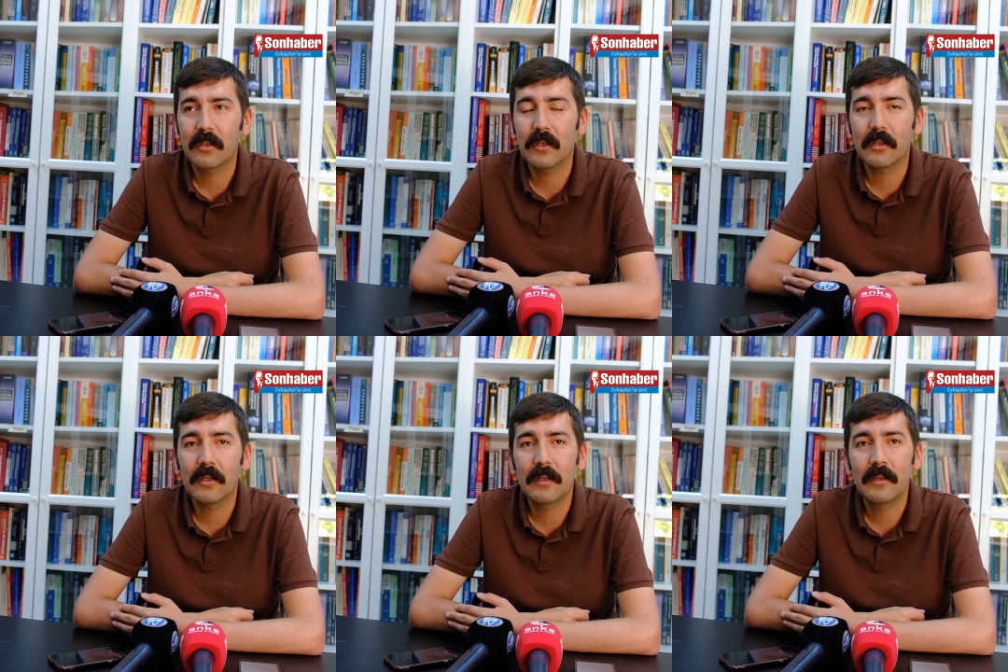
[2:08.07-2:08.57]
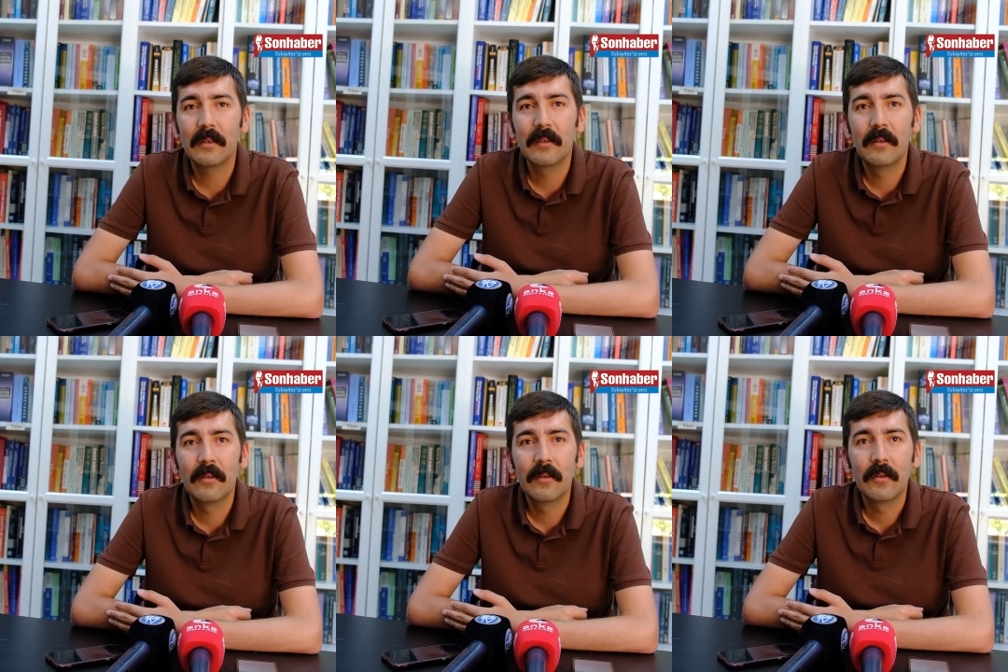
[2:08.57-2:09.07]
Ya da
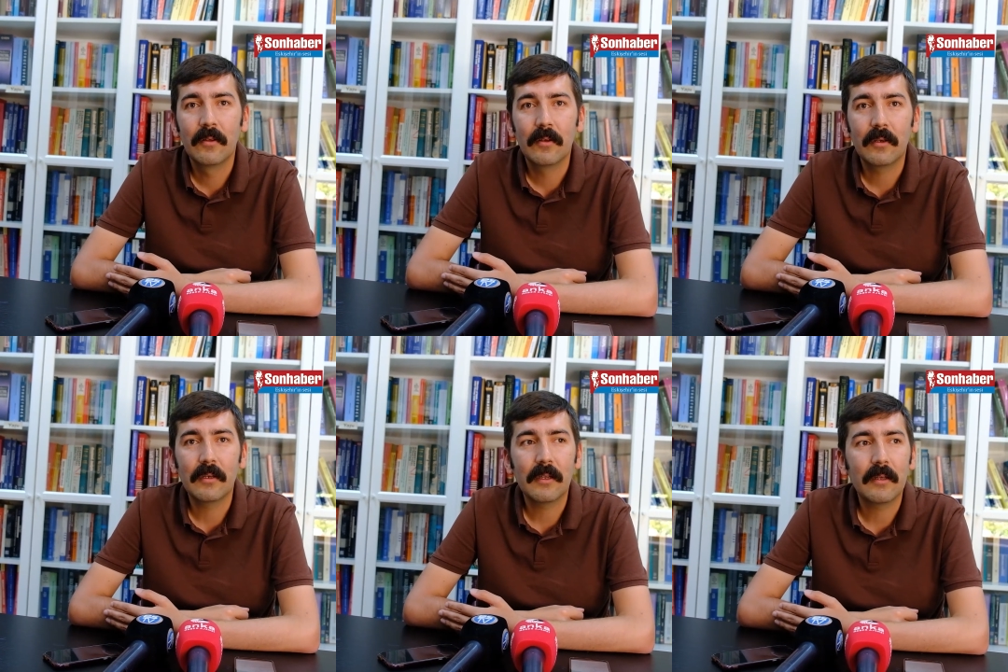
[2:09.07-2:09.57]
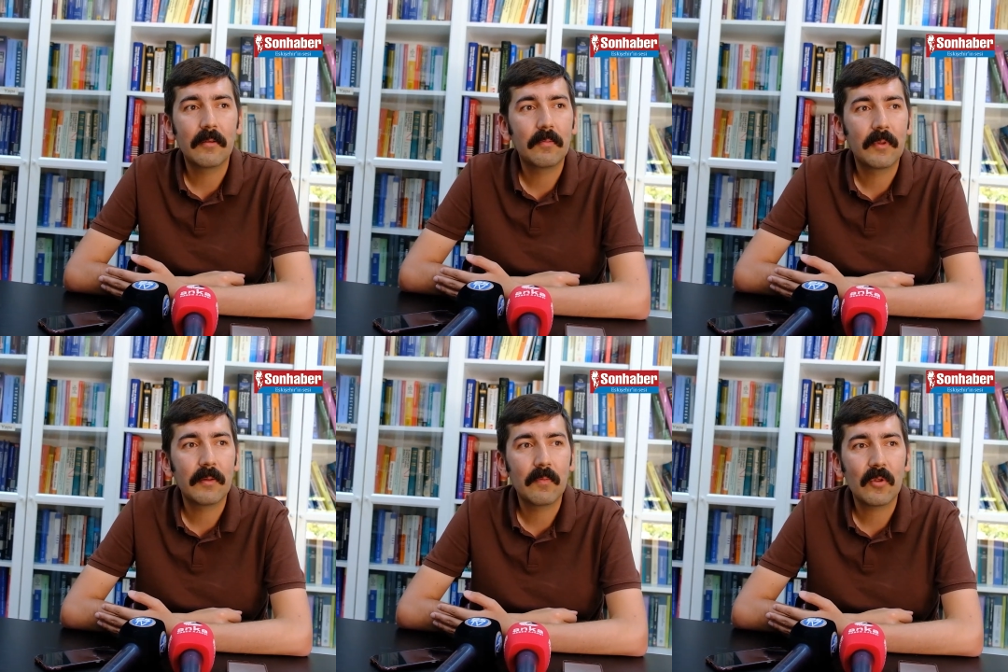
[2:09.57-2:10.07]
yine
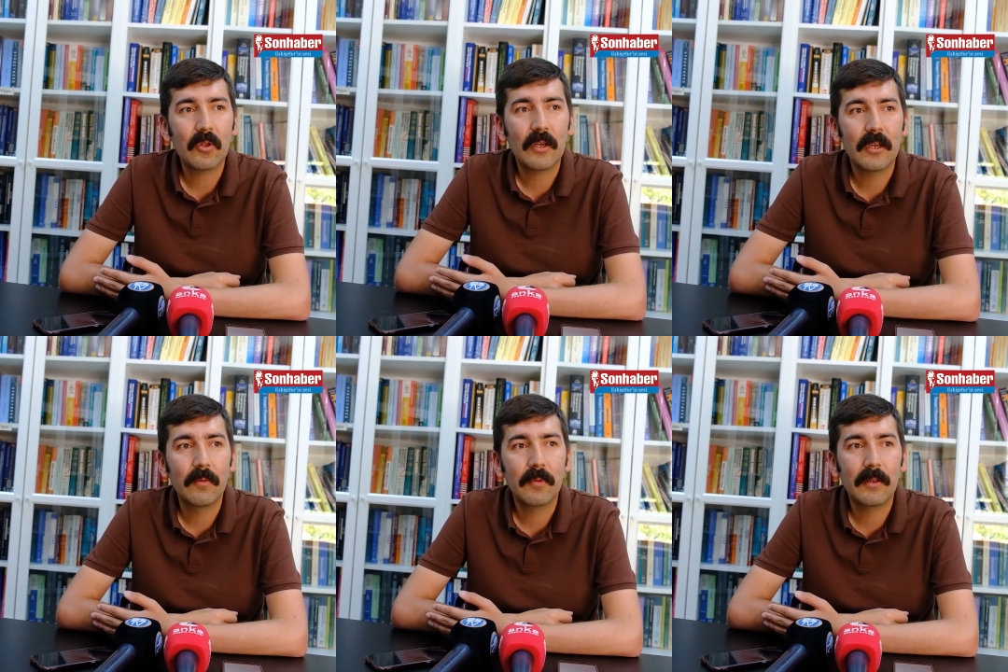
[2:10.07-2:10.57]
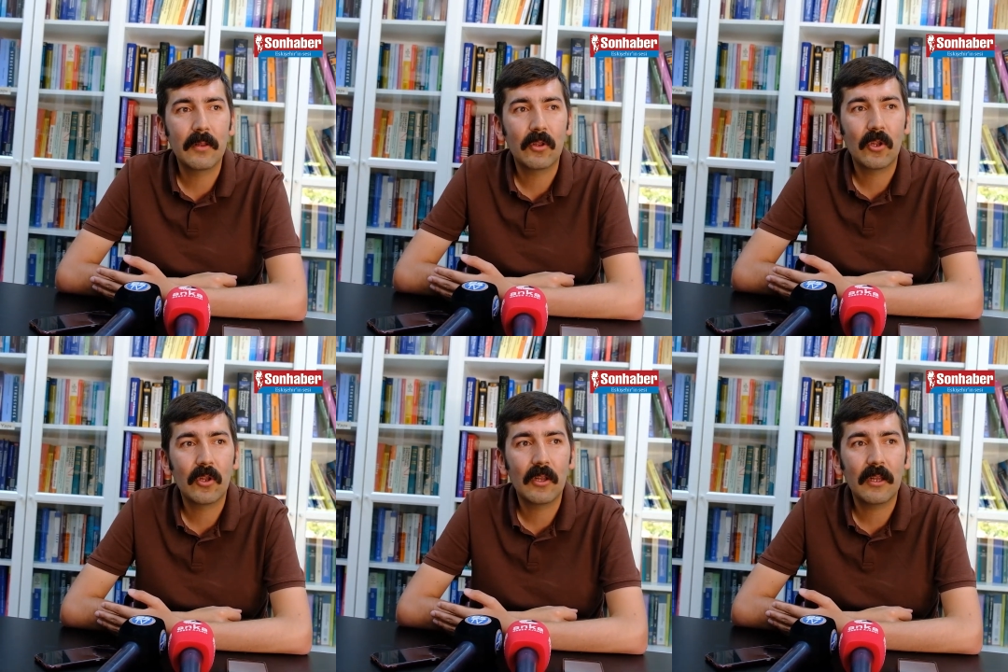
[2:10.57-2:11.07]
bizim şehrimizin
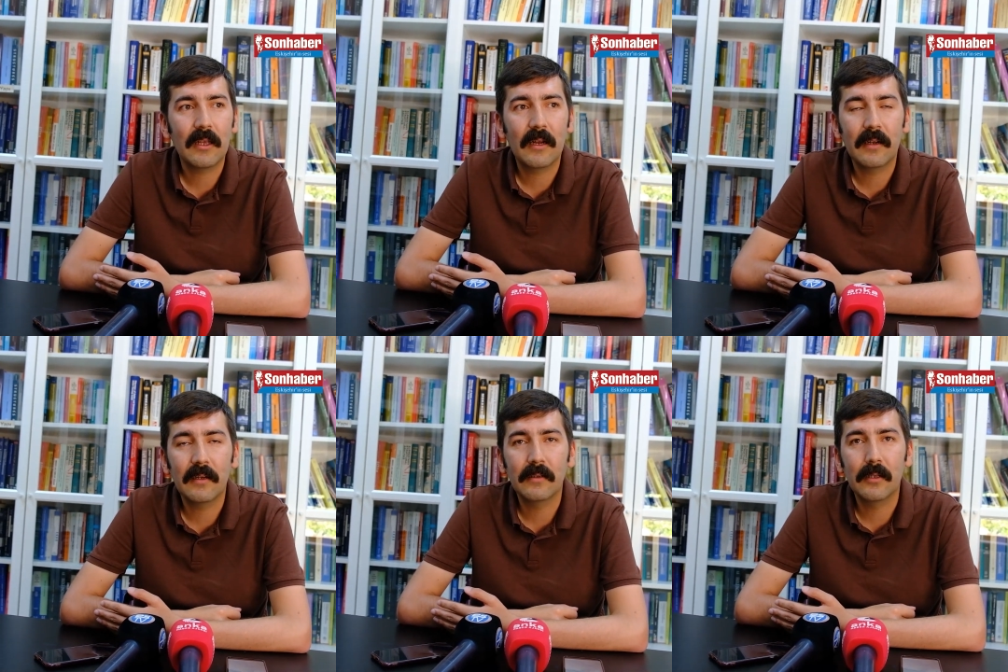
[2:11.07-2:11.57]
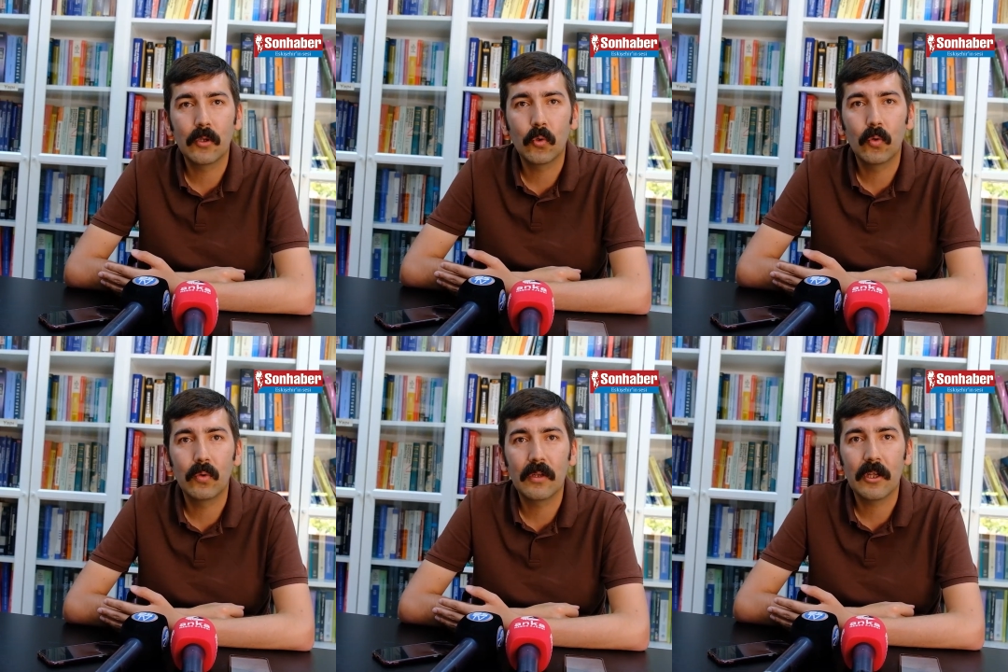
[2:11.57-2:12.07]
çeşitli yerlerinde
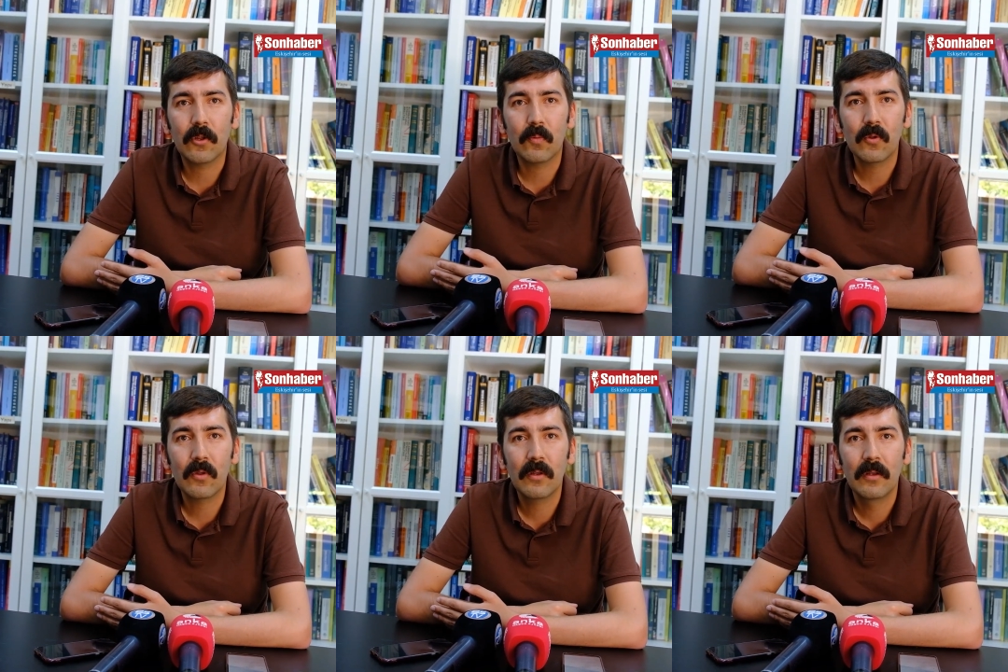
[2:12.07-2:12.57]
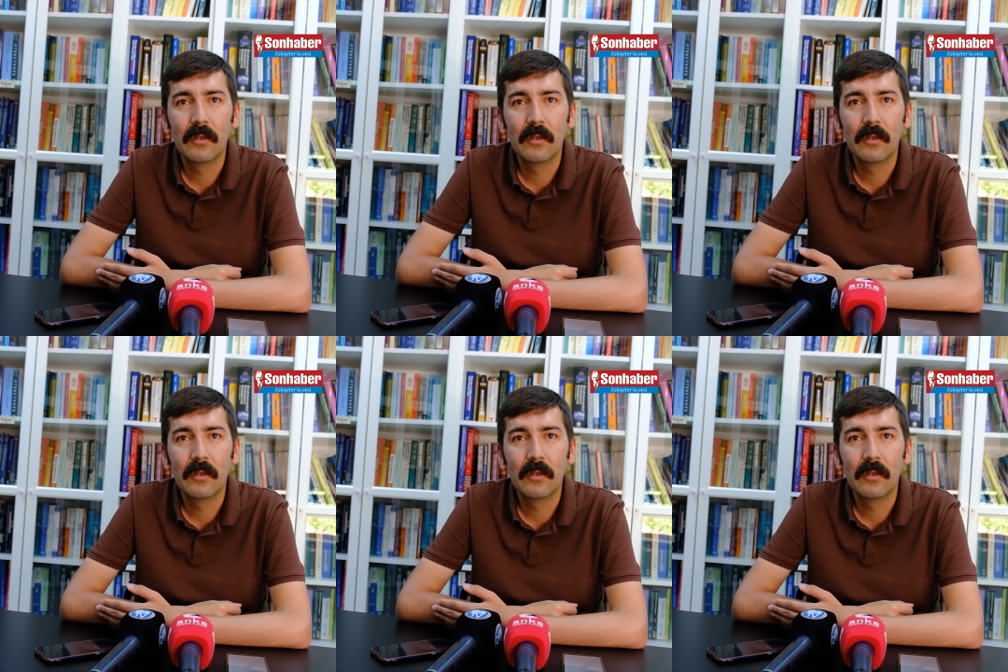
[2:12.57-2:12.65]
yoğunlaşmış,